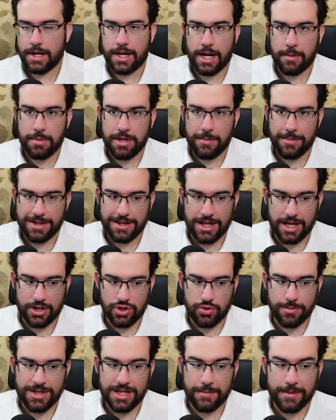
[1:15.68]
Rápidamente,
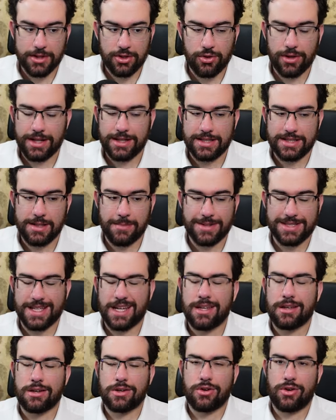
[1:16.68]
resumen de Bitcoin antes de
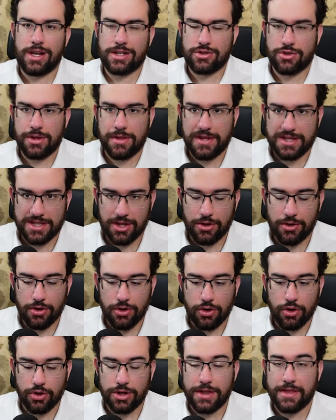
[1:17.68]
pasar con las noticias de
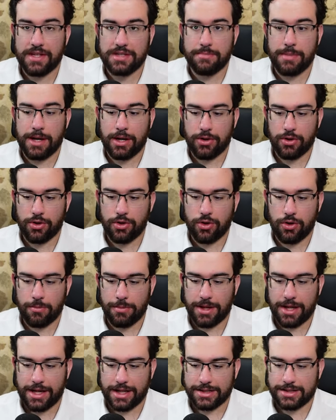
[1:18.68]
oro, noticias
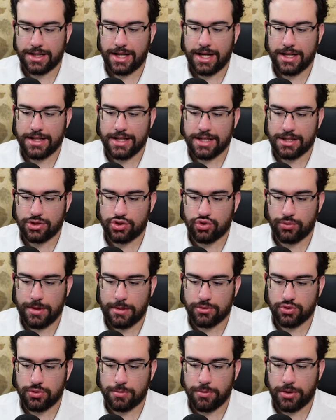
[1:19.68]
macroeconómicas. Ayer
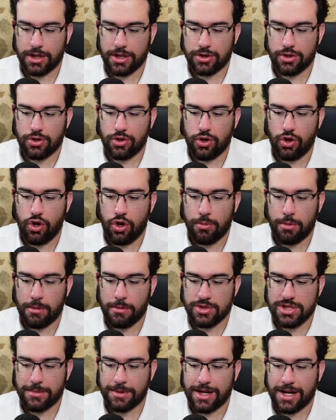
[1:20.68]
subíamos un poquito, lo
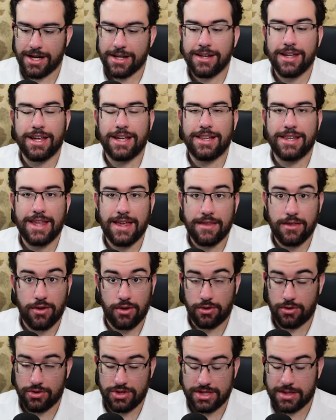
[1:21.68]
volvemos a bajar el día de
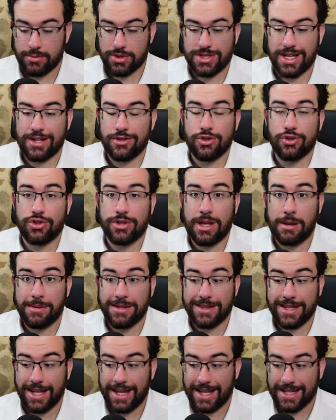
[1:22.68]
hoy. Nos estamos quedando
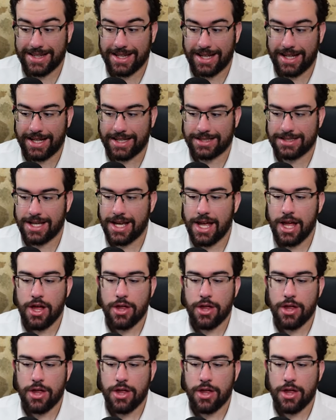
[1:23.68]
totalmente laterales.